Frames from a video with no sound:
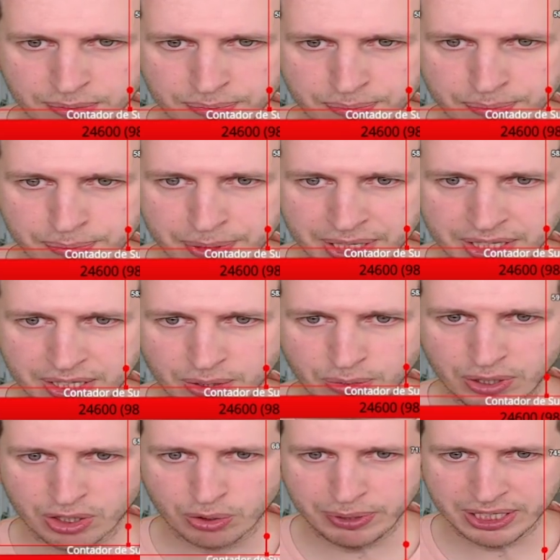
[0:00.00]

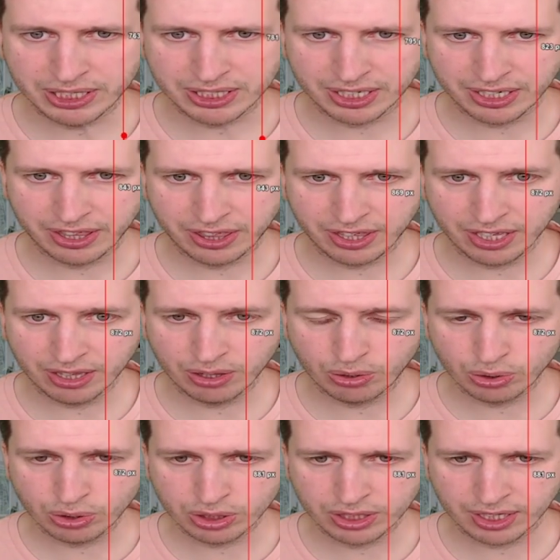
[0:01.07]

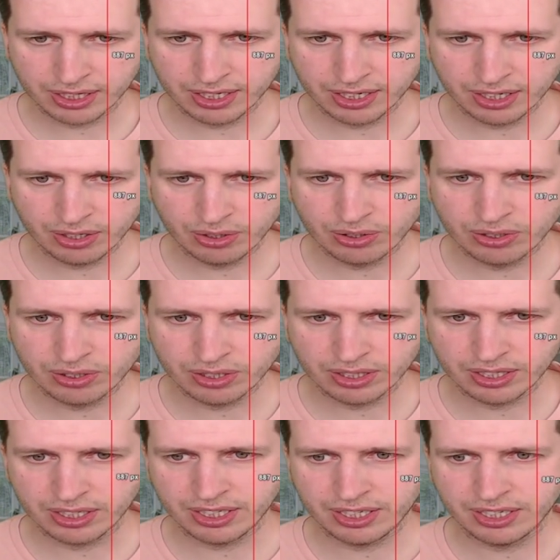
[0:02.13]
24.600 ya tengo
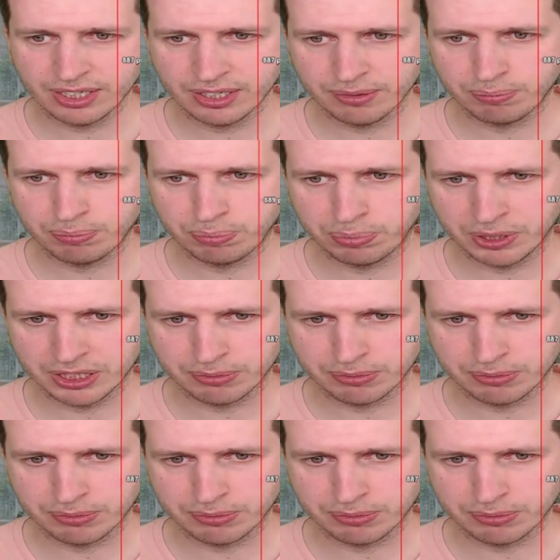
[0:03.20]
y pues